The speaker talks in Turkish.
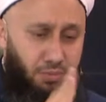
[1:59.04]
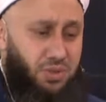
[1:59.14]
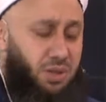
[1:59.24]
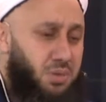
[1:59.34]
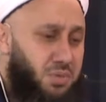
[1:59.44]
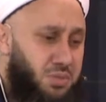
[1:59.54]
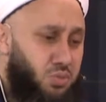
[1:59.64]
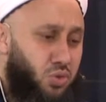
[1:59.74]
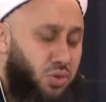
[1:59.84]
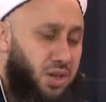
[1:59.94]
Tabii biz
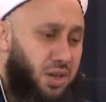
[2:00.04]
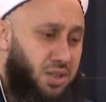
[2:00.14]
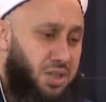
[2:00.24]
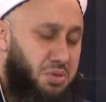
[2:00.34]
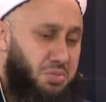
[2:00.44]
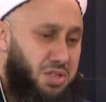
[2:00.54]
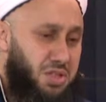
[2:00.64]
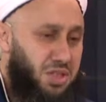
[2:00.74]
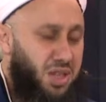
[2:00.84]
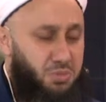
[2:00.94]
bu kardeşimiz
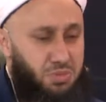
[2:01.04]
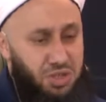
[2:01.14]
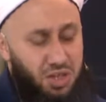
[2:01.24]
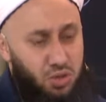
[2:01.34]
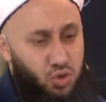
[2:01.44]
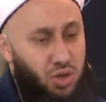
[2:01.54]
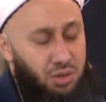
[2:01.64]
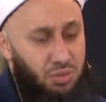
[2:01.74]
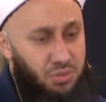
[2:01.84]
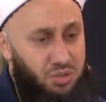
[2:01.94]
için net bir şey
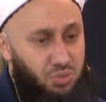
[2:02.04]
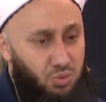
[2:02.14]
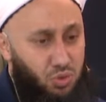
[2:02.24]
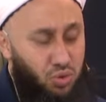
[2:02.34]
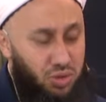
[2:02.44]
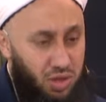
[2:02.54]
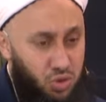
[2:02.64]
söylememiz mümkün değil.